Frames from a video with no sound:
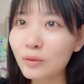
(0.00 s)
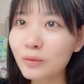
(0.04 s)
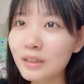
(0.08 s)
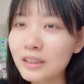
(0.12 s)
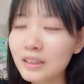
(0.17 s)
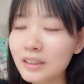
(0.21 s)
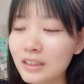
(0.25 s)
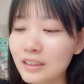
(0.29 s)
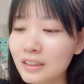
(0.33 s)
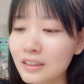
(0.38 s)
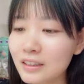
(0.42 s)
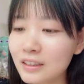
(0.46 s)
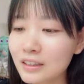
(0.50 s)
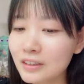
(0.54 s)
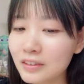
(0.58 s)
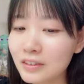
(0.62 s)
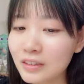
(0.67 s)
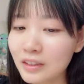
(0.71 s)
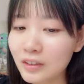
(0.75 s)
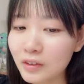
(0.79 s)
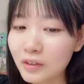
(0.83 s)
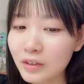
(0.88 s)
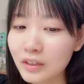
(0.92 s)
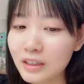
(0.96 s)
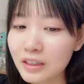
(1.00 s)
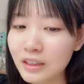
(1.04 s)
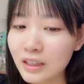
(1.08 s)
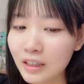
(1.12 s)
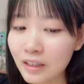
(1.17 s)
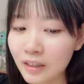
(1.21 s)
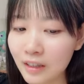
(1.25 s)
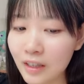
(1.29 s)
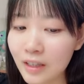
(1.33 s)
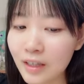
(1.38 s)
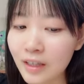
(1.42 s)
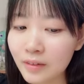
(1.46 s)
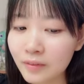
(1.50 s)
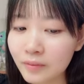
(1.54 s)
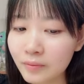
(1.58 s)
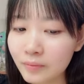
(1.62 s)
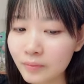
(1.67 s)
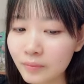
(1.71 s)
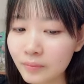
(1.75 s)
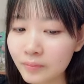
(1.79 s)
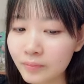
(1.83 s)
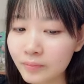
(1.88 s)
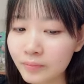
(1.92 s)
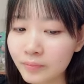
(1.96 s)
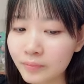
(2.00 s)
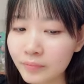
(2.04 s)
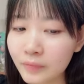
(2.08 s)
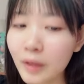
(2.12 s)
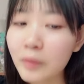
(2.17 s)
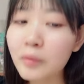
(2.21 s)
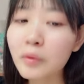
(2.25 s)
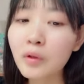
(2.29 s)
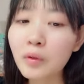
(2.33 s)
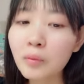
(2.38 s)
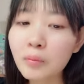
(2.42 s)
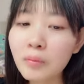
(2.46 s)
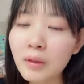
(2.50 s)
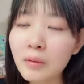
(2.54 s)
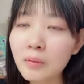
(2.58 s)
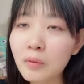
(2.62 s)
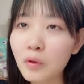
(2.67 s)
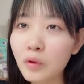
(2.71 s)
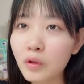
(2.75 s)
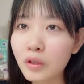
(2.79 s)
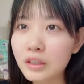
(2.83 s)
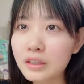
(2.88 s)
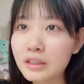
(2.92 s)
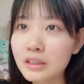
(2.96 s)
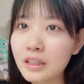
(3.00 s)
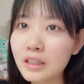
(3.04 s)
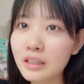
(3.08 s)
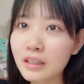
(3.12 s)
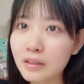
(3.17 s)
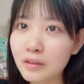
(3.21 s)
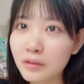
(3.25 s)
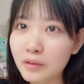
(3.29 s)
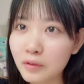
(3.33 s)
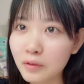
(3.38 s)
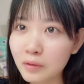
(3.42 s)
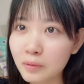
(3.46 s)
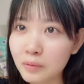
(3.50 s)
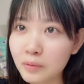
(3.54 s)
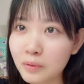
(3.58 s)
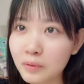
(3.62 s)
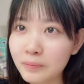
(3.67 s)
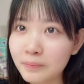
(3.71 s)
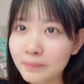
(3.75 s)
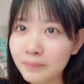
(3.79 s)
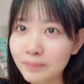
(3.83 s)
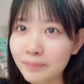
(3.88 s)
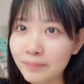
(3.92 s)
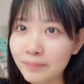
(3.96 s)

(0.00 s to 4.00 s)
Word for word: オーバーチャー中にこれつけて多分本番もこれつけてると思う